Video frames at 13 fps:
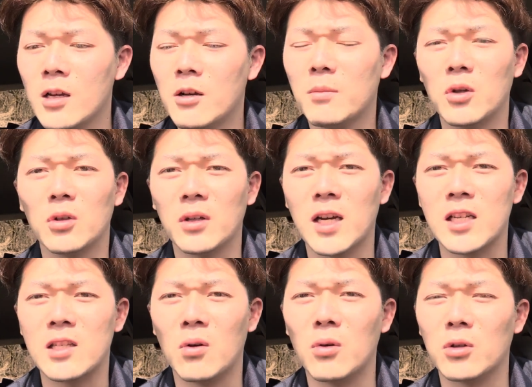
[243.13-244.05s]
まあ、本当
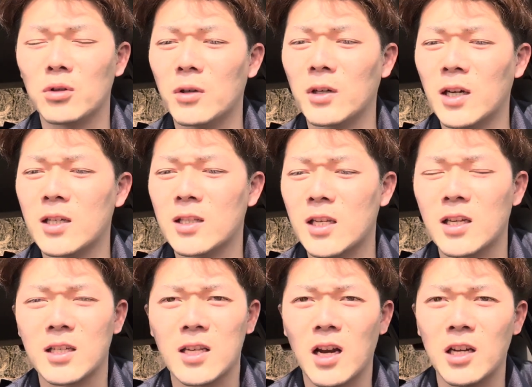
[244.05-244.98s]
ナイスゴールというか、さす
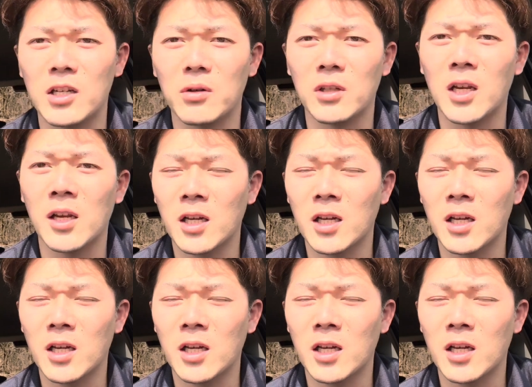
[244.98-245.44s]
が酒井宏樹だ